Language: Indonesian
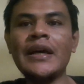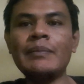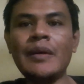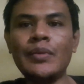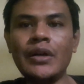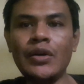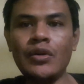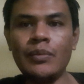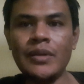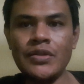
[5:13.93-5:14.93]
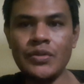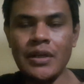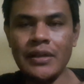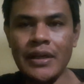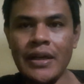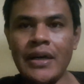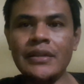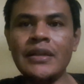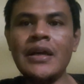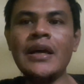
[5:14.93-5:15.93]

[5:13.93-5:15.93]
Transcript: kemampuan ekonominya sudah terlihat,